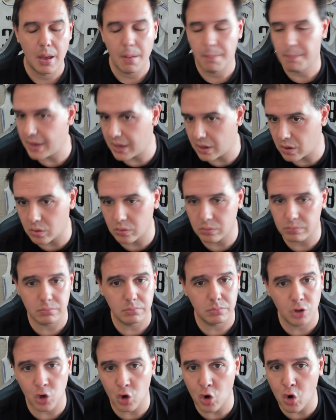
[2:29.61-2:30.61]
Pero
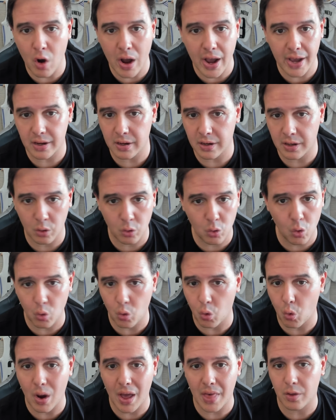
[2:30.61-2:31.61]
no hay ningún
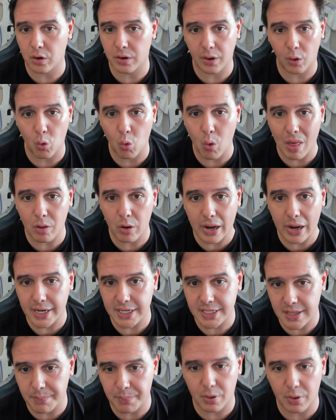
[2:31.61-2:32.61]
jugador ni jugadora que
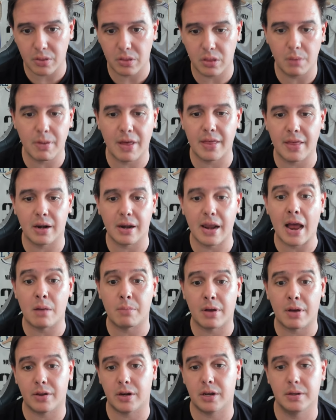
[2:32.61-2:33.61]
esté por encima del Real
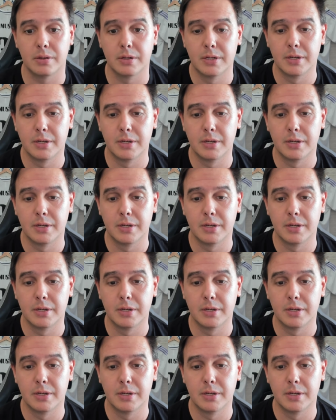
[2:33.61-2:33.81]
Madrid.